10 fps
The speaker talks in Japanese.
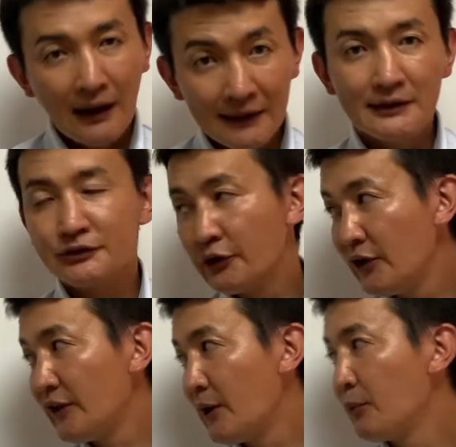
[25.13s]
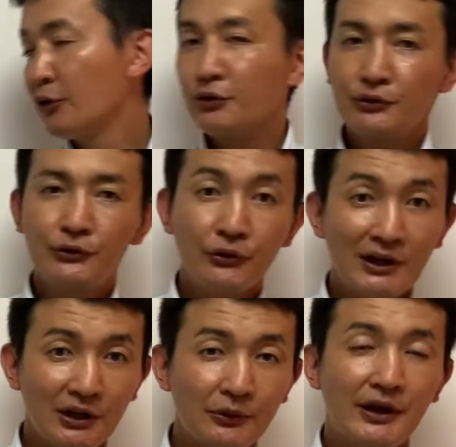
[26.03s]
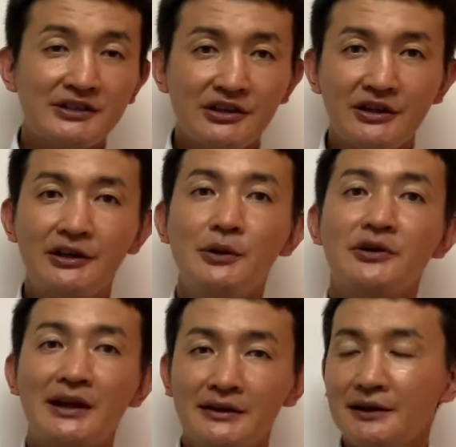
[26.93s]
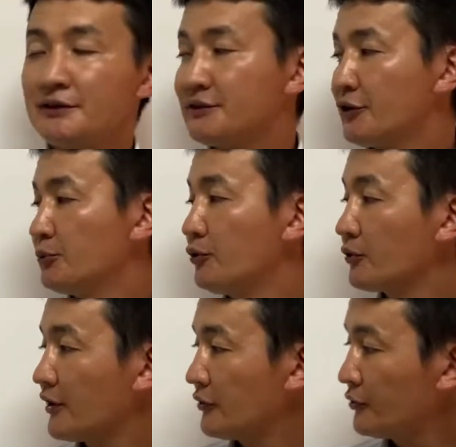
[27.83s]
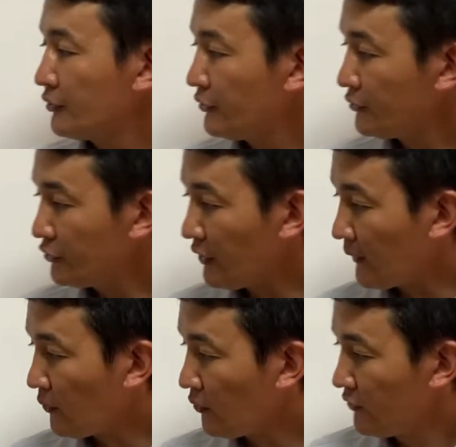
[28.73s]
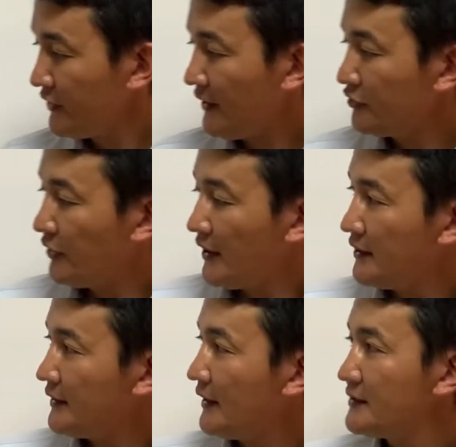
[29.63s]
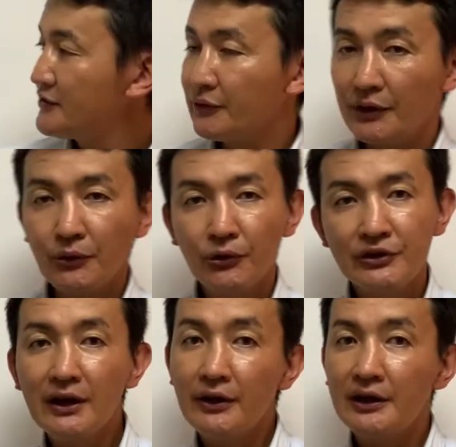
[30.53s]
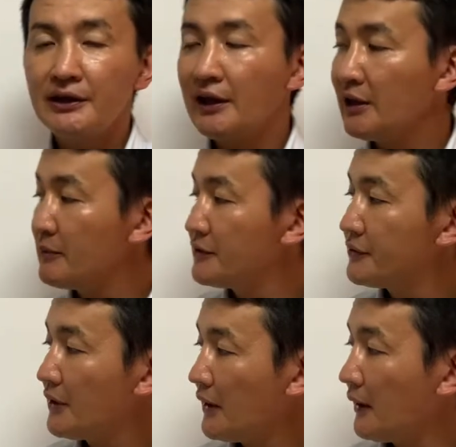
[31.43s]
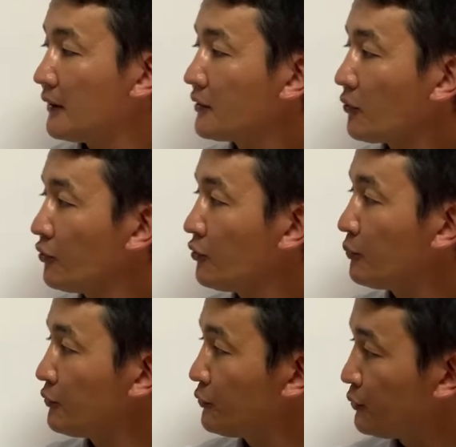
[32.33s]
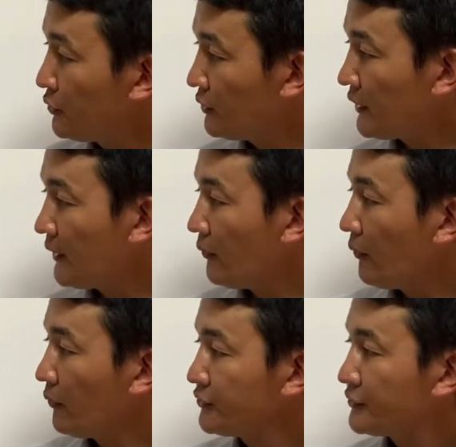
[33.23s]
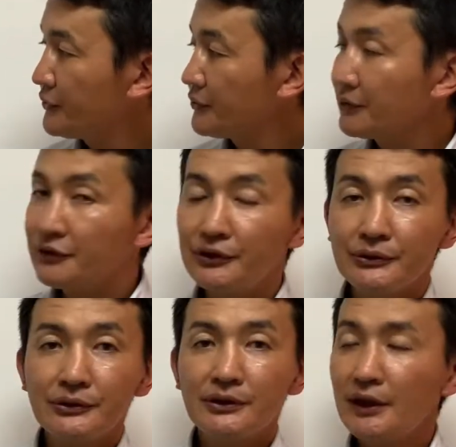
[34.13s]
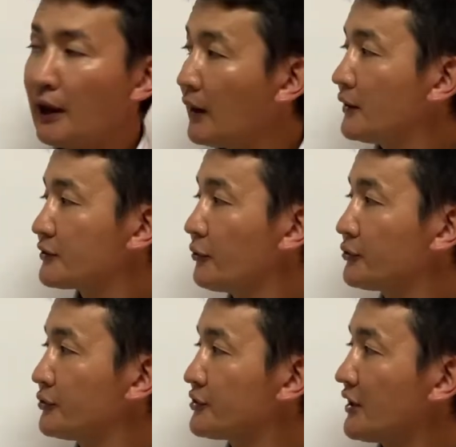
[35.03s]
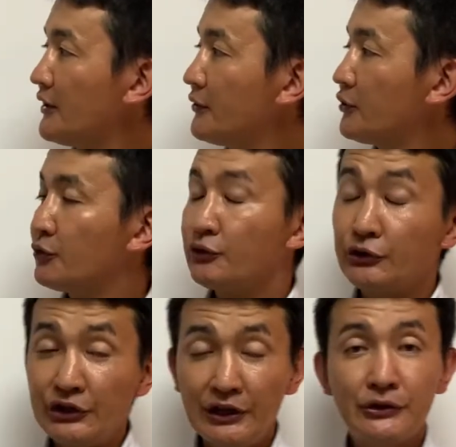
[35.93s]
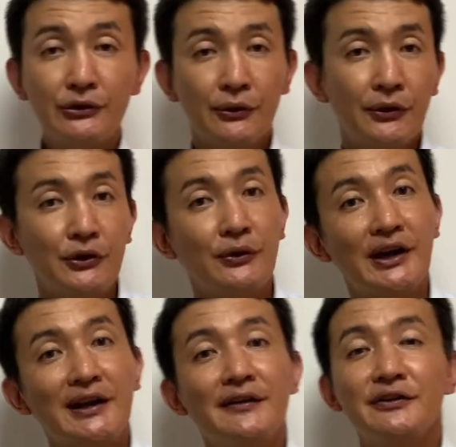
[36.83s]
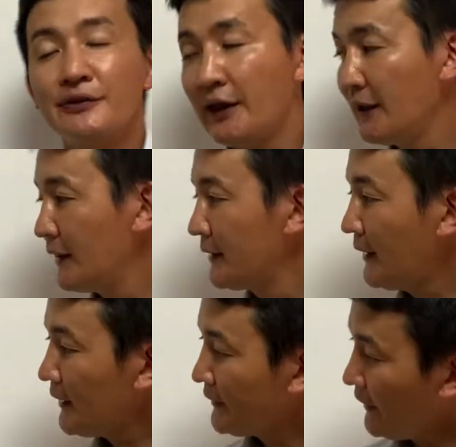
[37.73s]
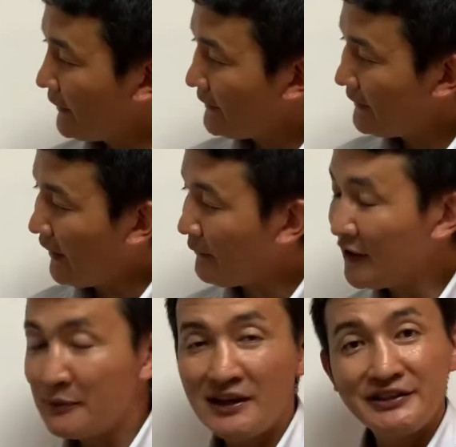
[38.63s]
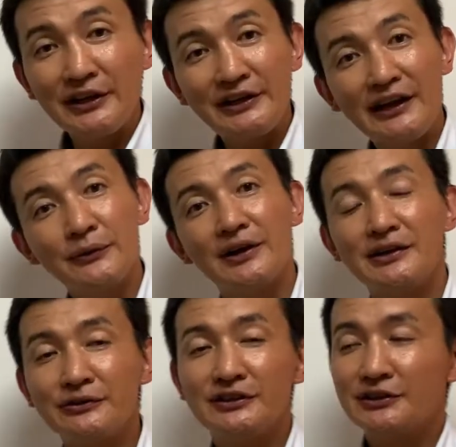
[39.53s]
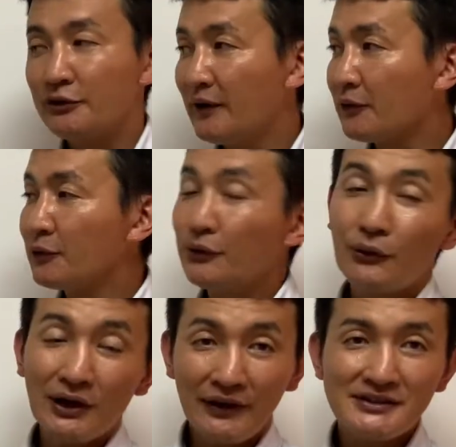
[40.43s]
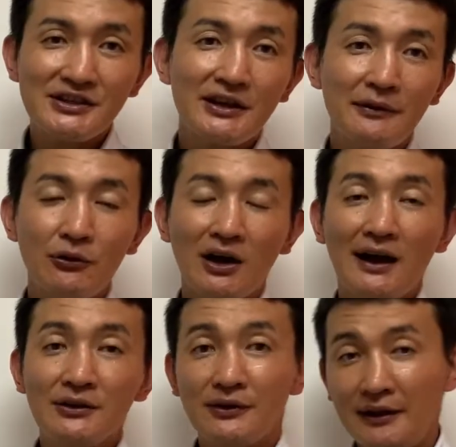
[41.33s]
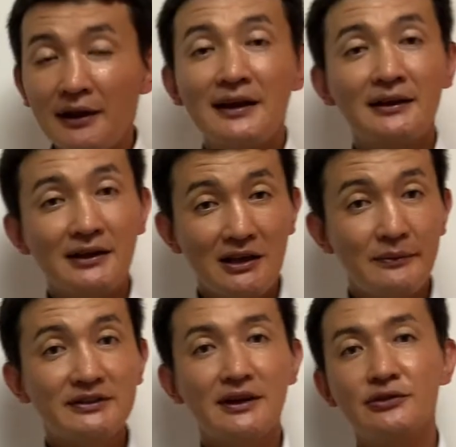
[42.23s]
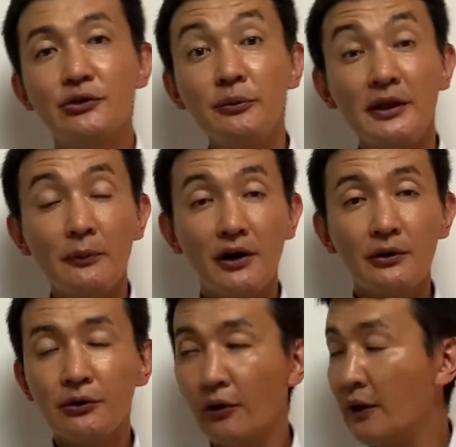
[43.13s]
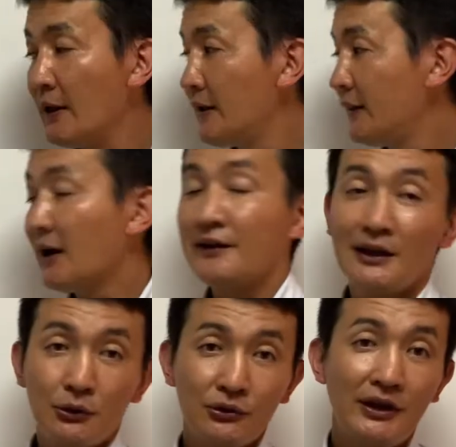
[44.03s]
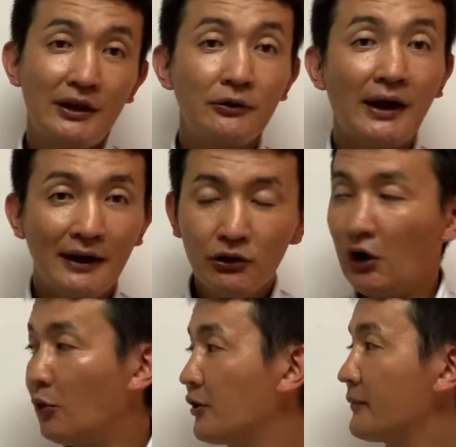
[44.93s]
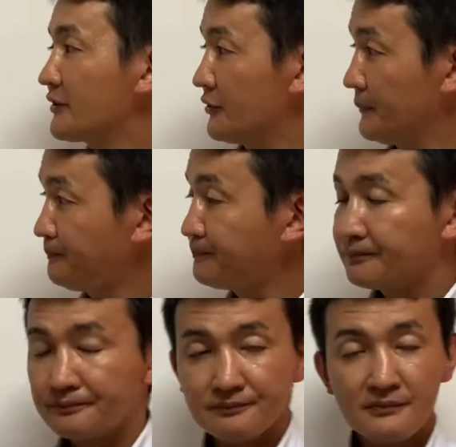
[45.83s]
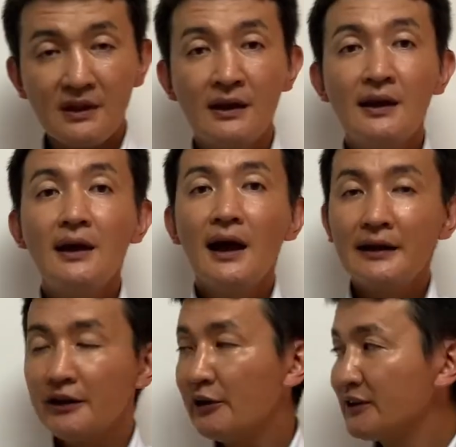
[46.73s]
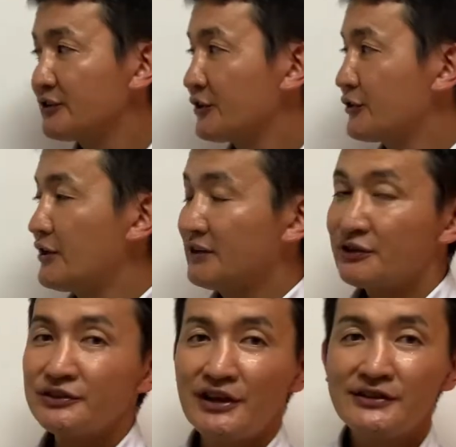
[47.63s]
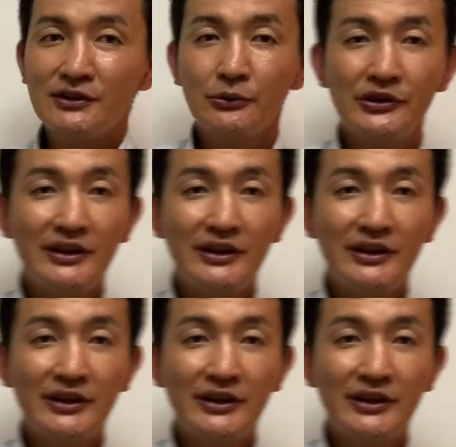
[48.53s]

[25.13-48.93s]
はい。それではね、冒頭の動画でもね、実験でもやったんですけども、結局浮力っていうのはここにある液体ですよね。ここにある液体、水が、この物体を押すことによって、その押す力によって浮いてくるというわけなんですよね。なんかね、あまりイメージできない人がいるんですけど、まあこの動画ね、実験動画後でね、やっていきますから、それを見てもらうと、なんか納得できるかなとは思います。はい、ではまずね、水圧の性質を思い